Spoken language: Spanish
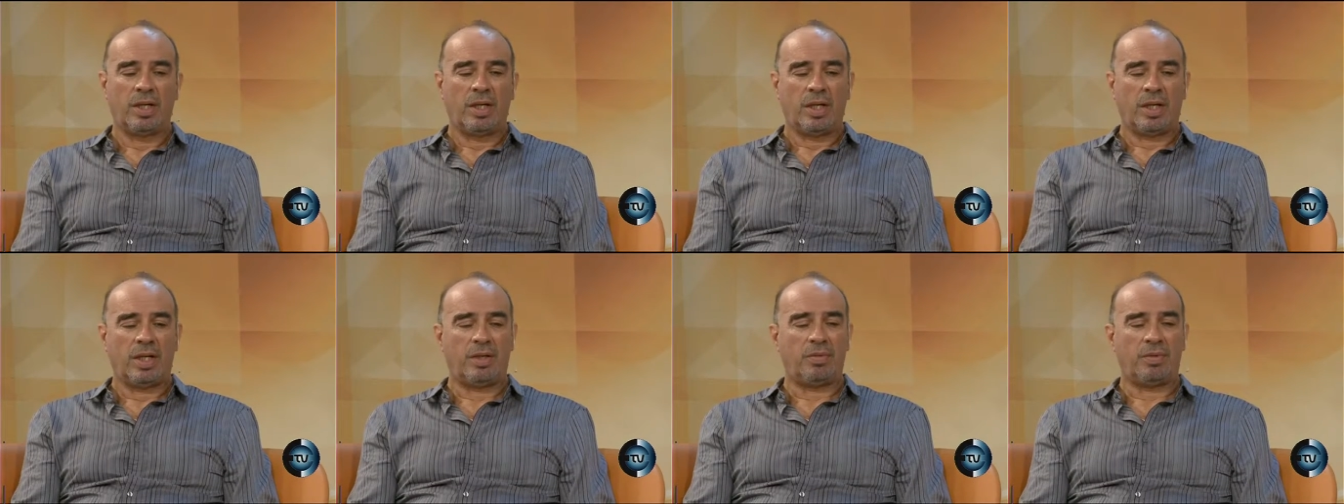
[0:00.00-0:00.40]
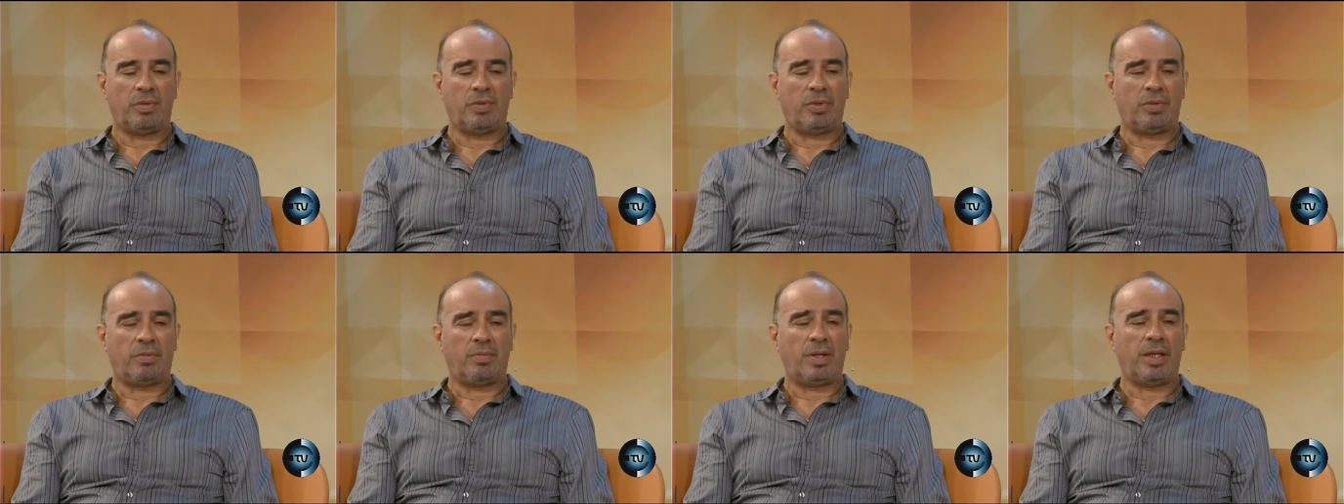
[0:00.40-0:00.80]
en
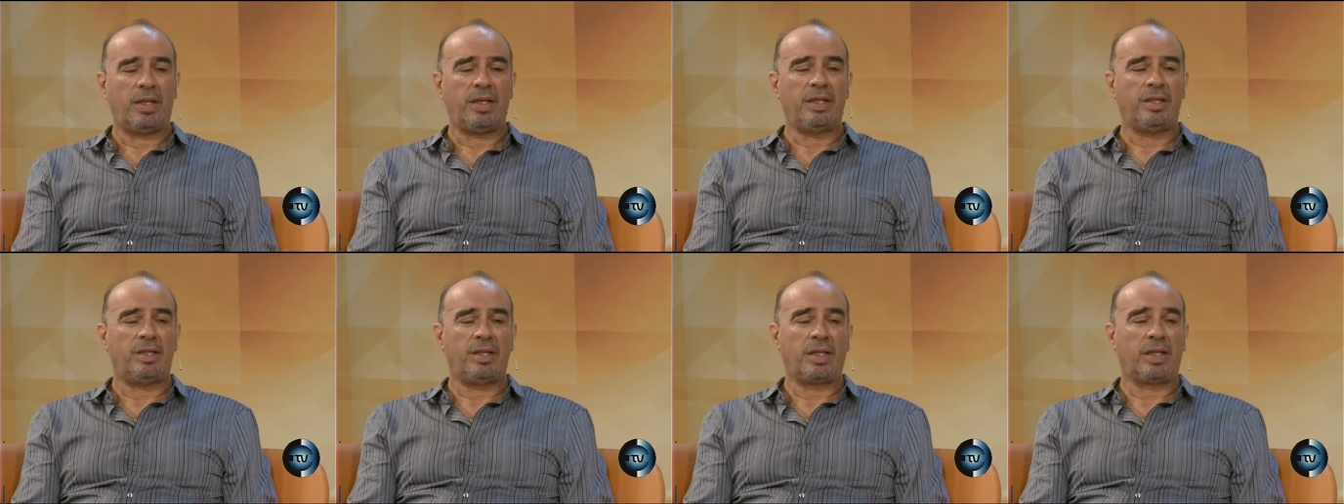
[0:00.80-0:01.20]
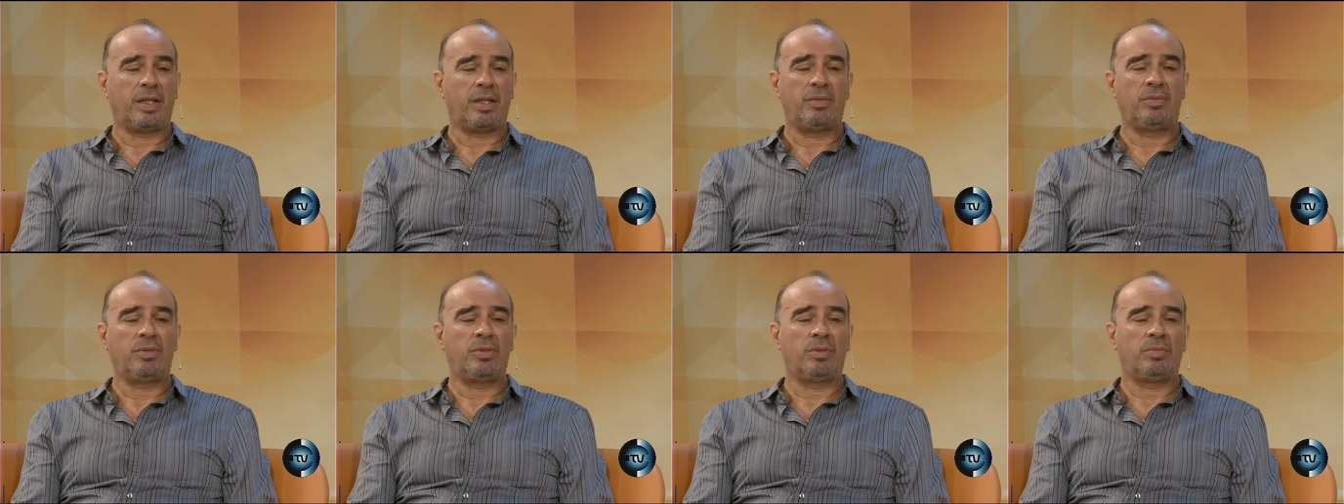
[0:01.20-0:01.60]
nuestro país a que
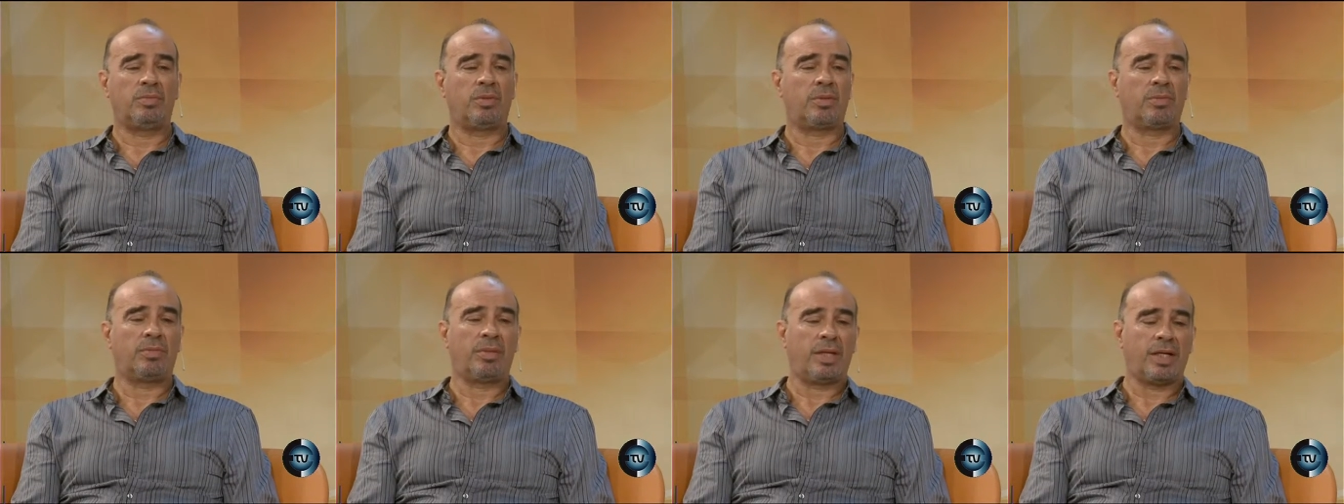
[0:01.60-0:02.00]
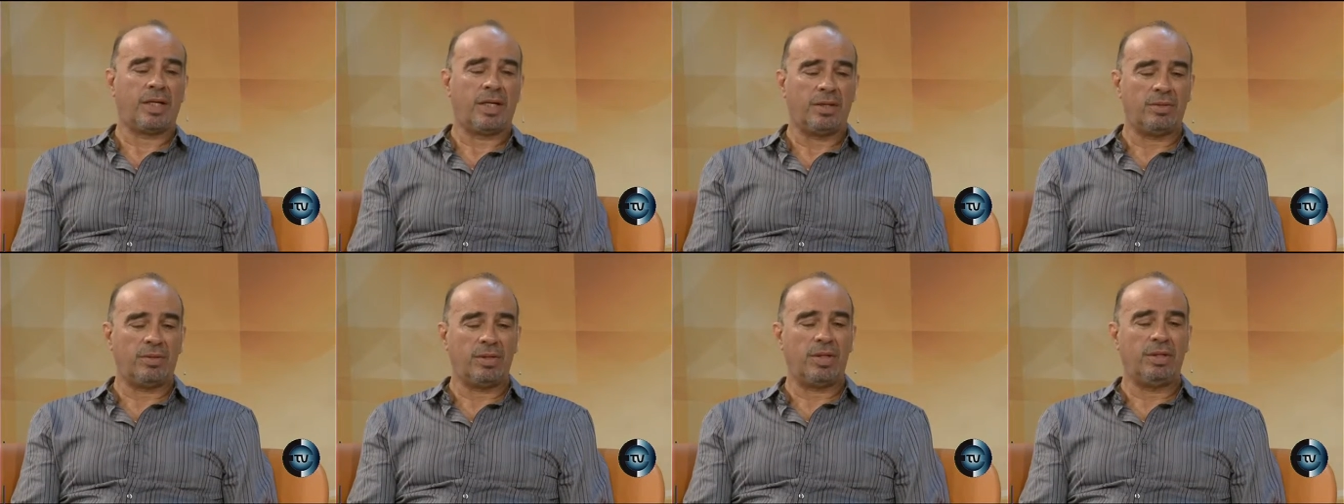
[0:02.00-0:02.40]
uno por
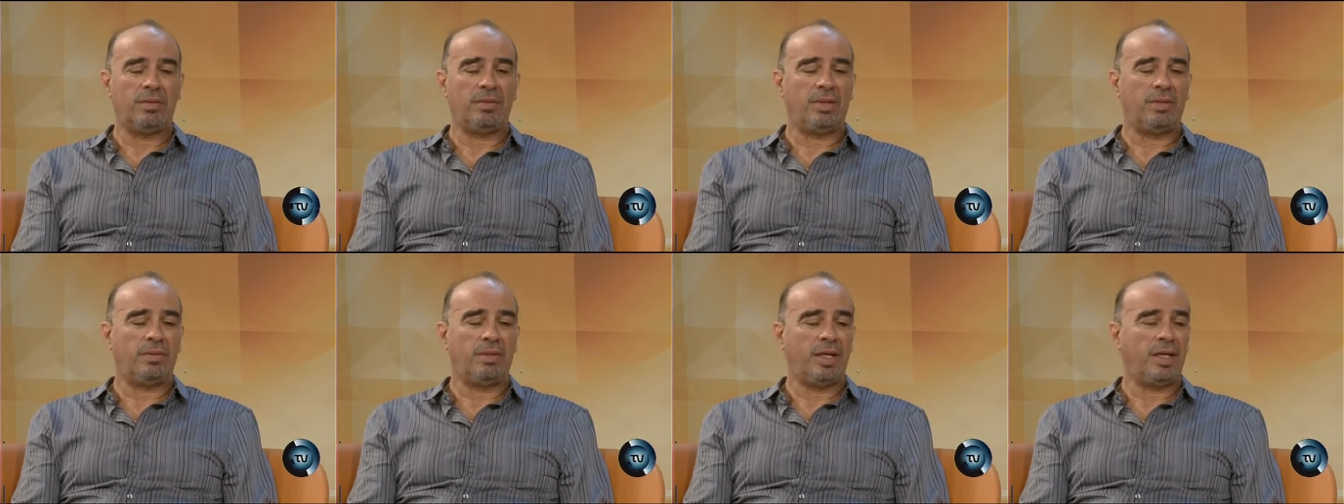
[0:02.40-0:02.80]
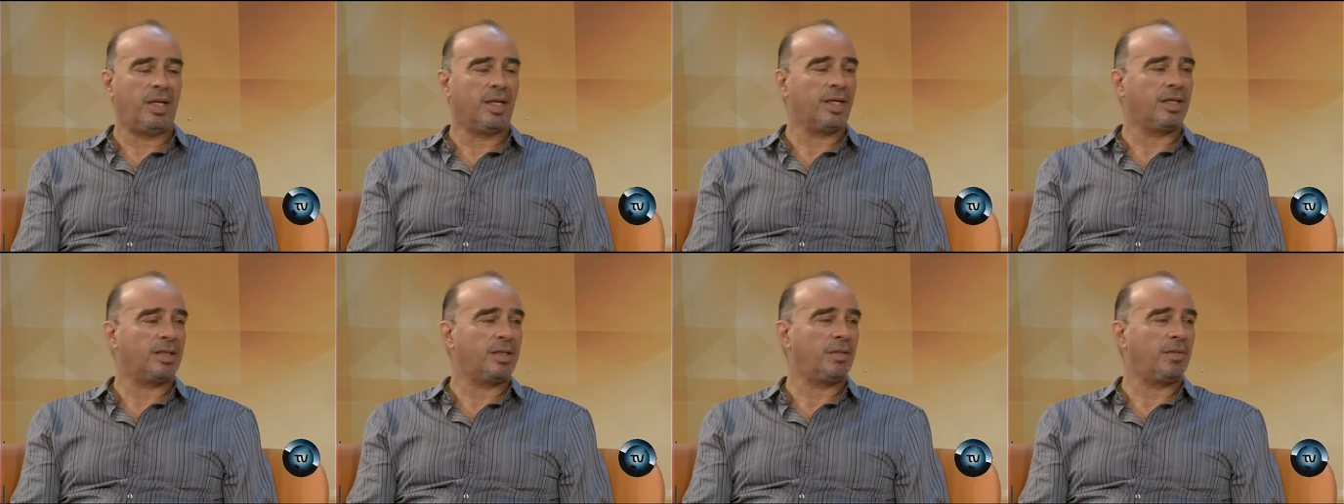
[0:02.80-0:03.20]
Mercado Libre veía
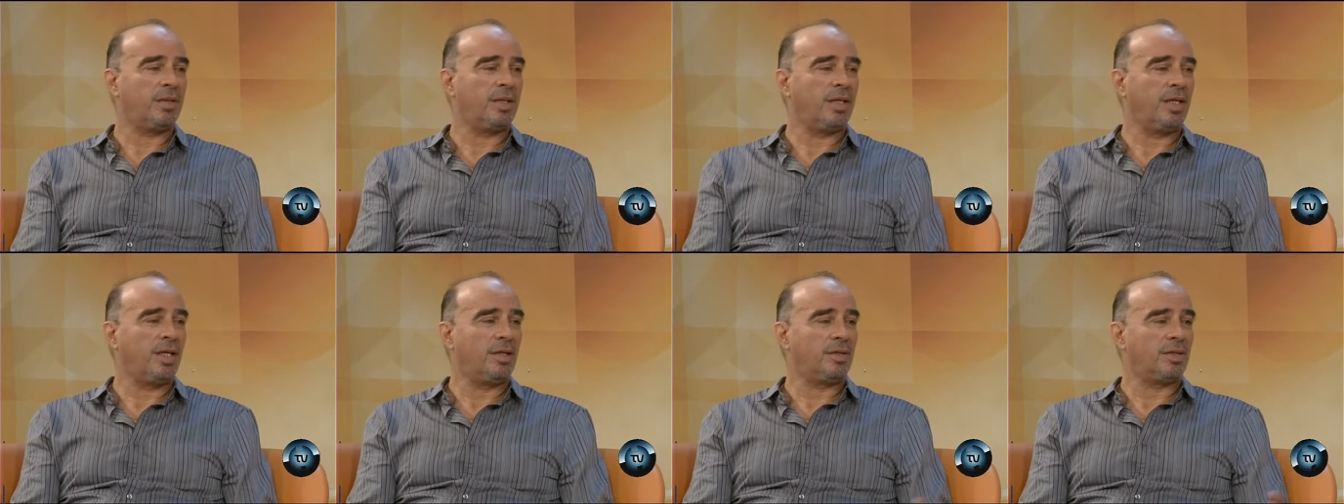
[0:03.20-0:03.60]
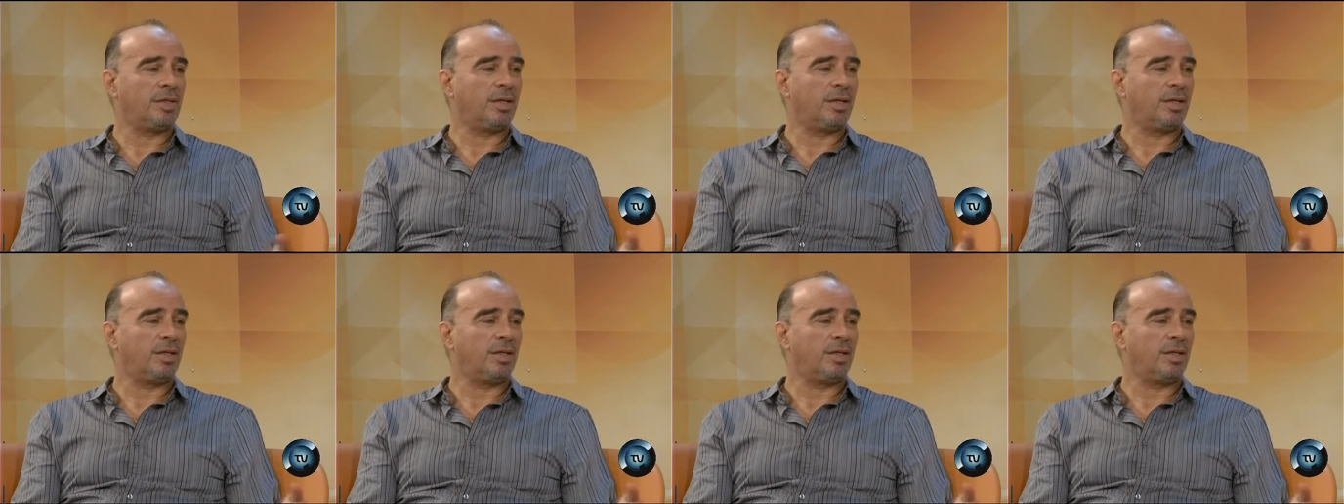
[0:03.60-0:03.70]
que se vendían los,